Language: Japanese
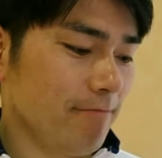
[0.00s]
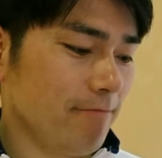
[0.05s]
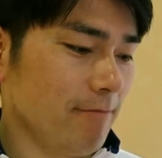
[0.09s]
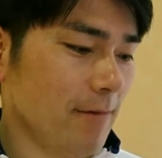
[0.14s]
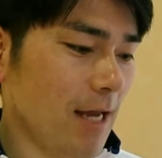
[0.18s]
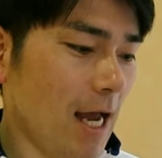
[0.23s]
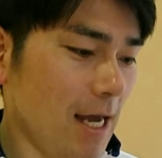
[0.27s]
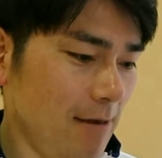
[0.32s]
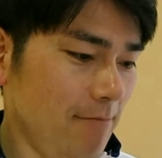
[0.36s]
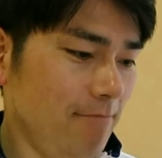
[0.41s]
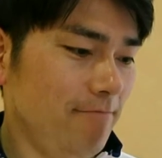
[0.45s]

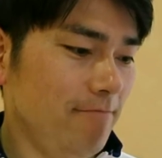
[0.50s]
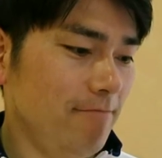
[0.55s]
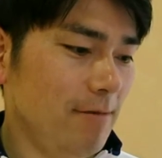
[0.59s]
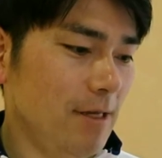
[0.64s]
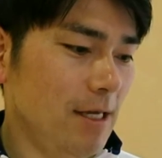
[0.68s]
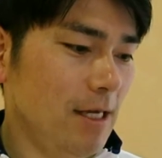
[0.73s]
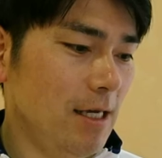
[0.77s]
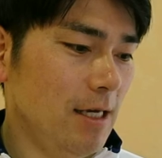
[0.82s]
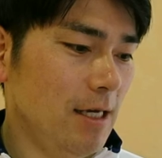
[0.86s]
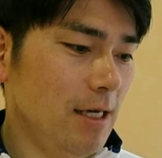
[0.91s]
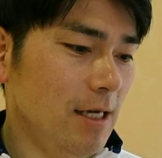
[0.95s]
はい
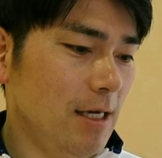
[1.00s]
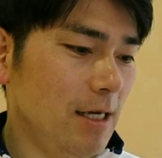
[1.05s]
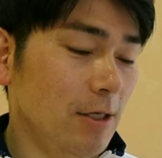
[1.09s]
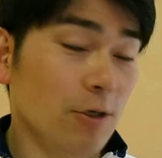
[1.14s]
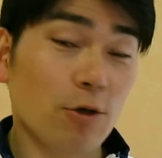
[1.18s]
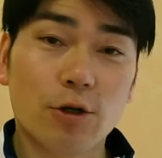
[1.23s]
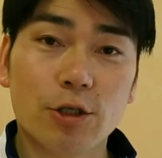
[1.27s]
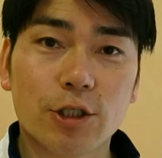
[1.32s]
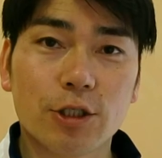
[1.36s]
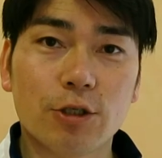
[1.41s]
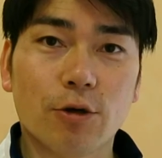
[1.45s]

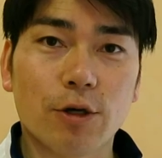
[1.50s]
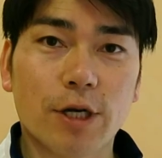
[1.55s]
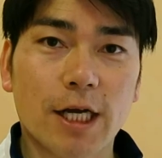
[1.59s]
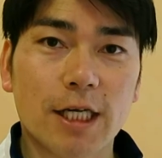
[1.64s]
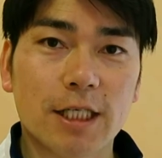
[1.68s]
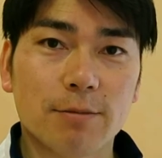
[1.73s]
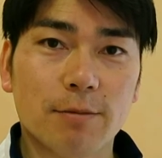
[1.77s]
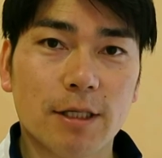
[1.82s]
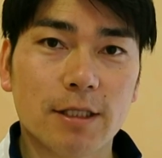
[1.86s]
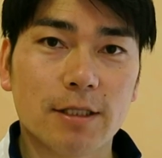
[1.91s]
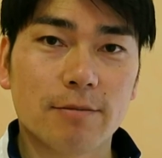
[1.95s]
よろしくお願
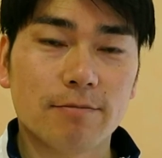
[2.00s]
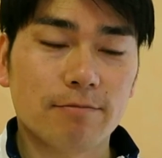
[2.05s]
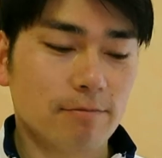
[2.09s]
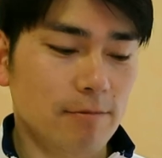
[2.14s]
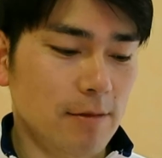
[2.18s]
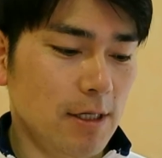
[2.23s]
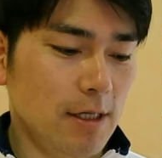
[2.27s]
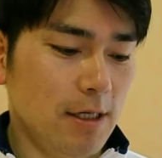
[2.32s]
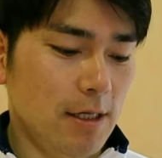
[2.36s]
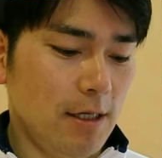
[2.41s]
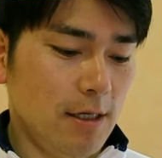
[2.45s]
いします
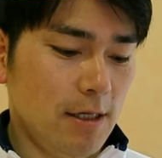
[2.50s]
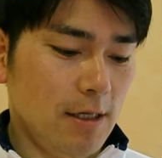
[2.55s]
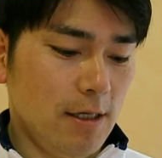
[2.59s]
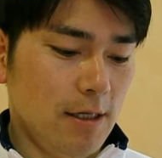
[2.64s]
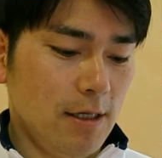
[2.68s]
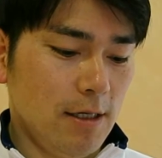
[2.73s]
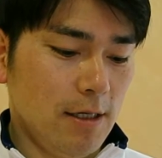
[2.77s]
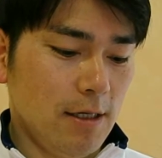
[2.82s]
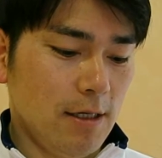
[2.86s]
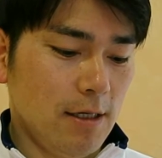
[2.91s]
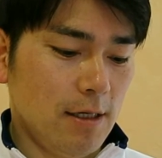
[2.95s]

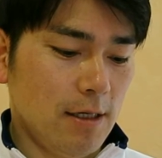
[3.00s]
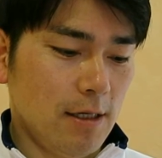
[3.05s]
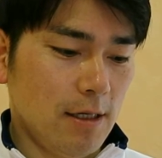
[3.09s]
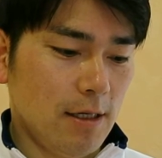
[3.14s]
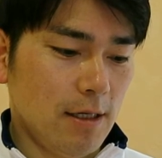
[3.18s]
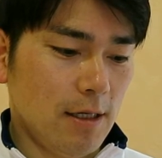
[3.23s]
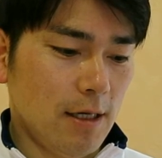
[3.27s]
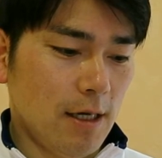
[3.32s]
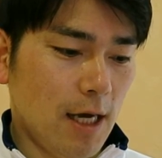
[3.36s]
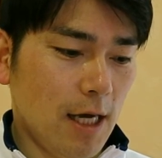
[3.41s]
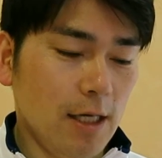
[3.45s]

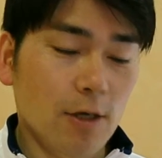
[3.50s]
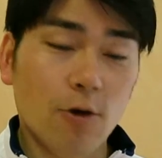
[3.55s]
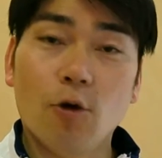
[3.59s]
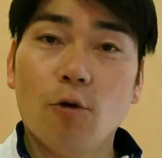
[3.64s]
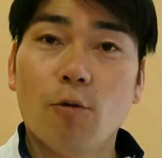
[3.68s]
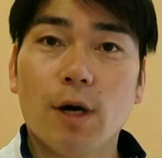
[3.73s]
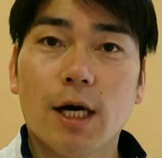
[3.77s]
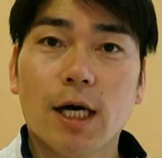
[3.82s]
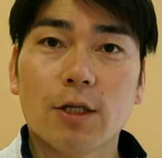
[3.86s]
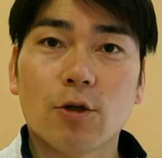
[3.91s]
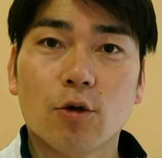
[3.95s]
はい
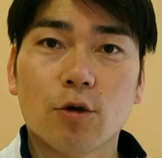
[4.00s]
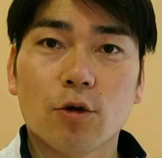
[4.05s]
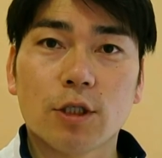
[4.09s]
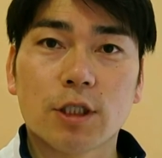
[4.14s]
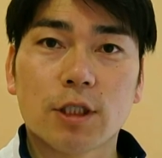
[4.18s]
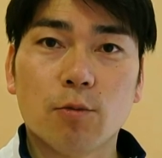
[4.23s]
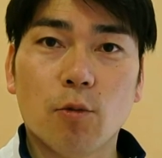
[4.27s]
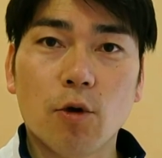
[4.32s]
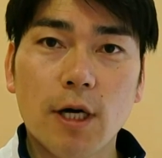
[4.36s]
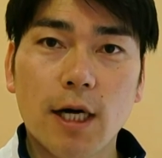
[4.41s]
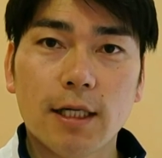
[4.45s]
本和稼働の
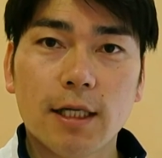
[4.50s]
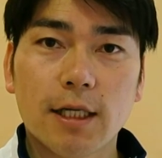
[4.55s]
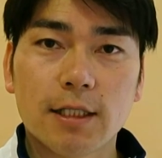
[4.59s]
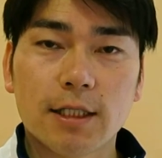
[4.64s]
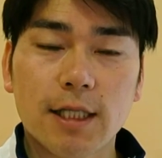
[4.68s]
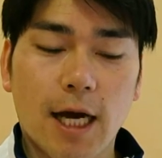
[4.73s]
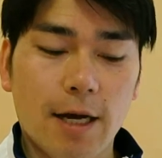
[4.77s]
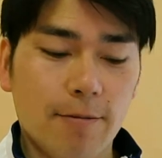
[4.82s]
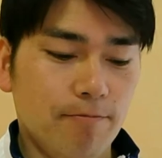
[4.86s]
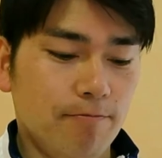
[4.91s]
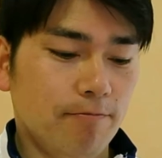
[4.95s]
下川でし
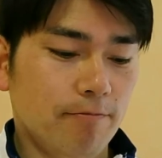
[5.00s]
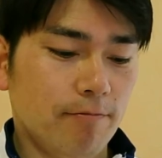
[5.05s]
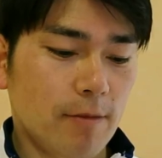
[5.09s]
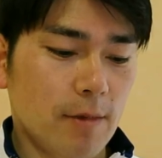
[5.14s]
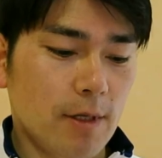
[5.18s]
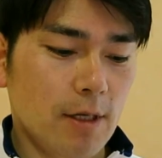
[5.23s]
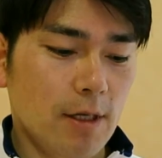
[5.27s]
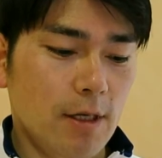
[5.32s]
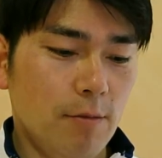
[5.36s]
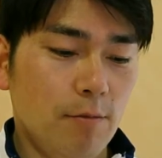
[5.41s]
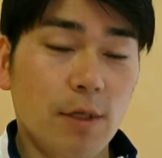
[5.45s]
た
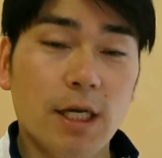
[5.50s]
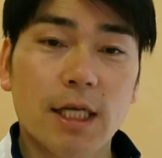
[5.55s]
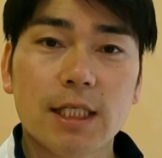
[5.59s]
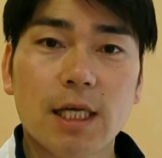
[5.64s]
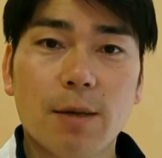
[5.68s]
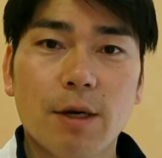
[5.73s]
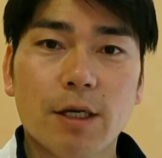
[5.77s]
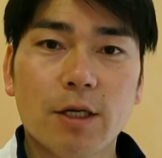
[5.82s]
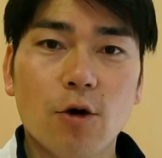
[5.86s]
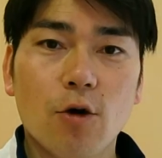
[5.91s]
皆様